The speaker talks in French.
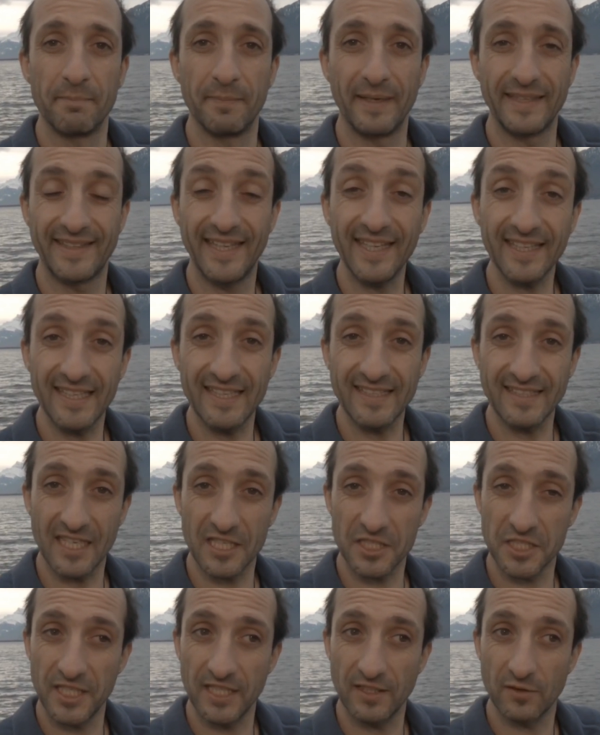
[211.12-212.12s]
mais dès qu'il
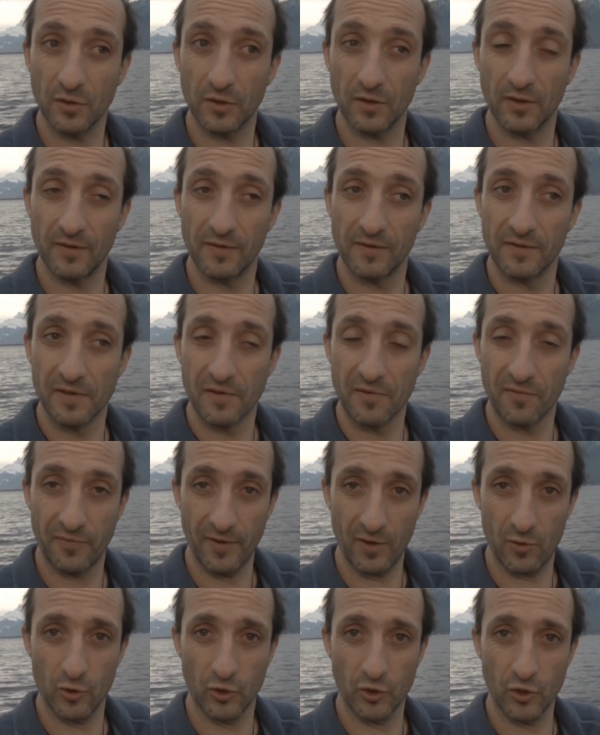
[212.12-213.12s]
s'agit de
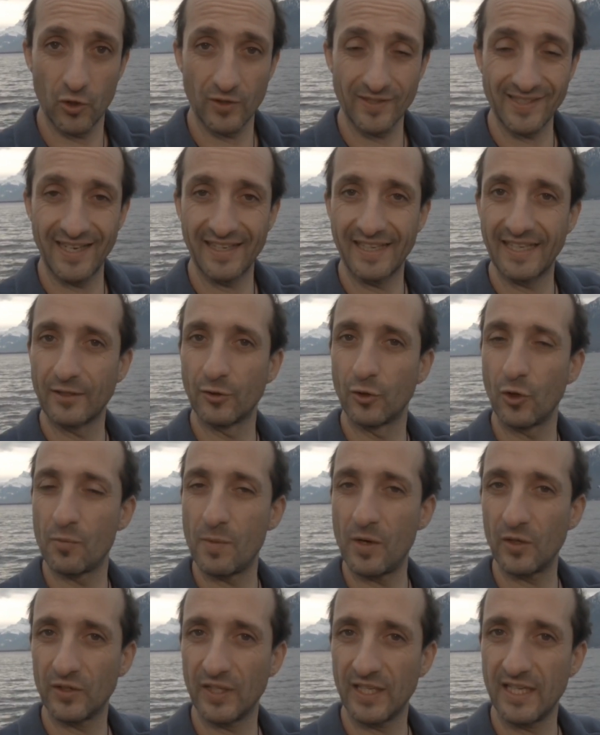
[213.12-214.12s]
faire autre chose d'aller
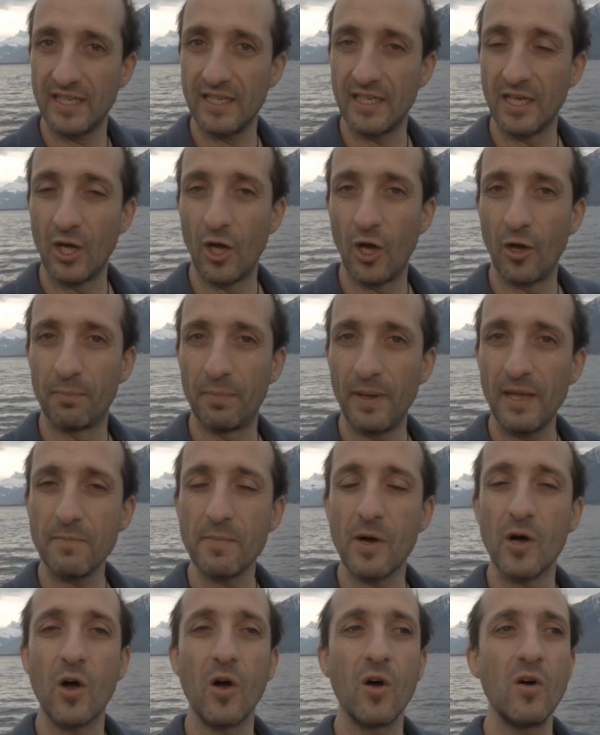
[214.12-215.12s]
demander un
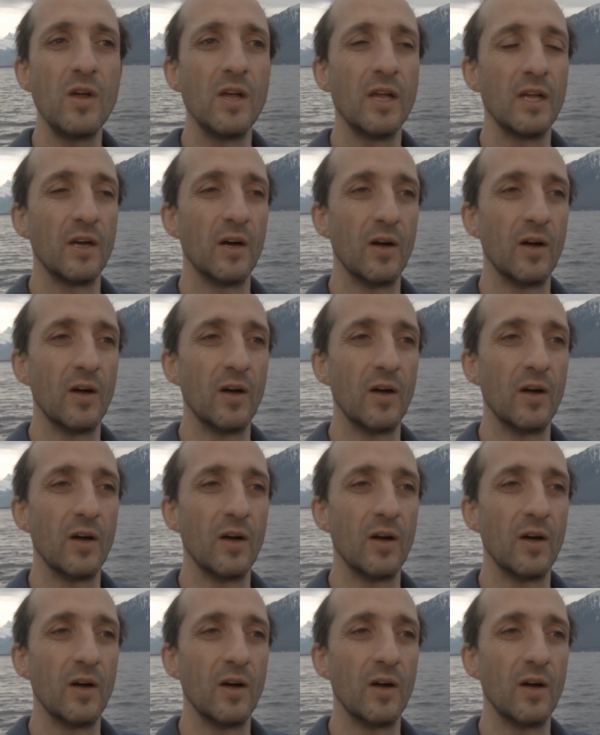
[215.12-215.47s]
paiement